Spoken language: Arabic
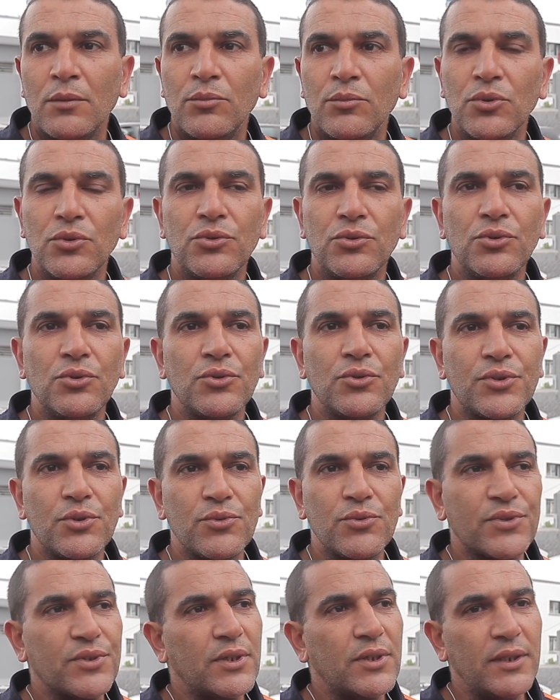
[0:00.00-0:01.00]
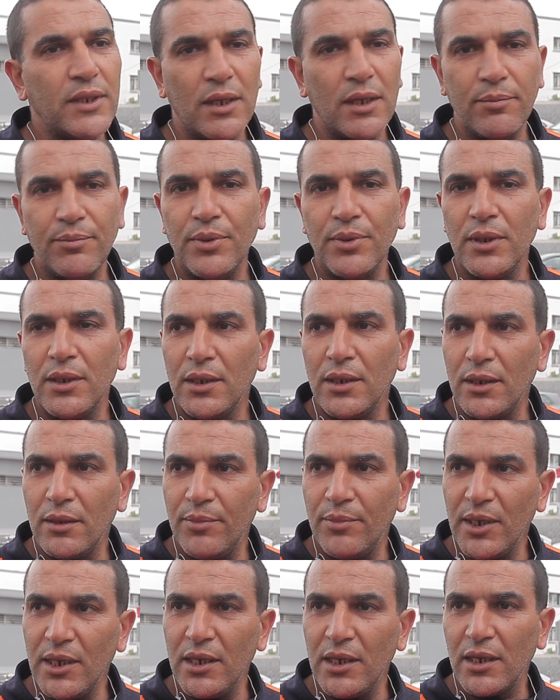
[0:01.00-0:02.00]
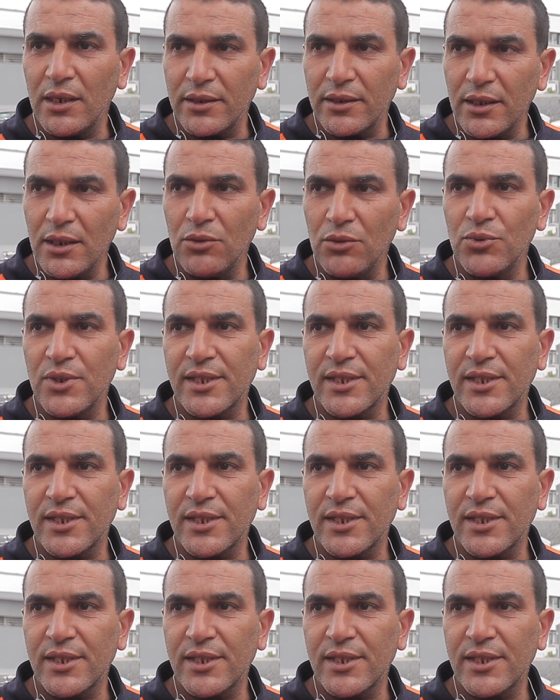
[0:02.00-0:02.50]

منذ توصلنا بالبلاغ ديال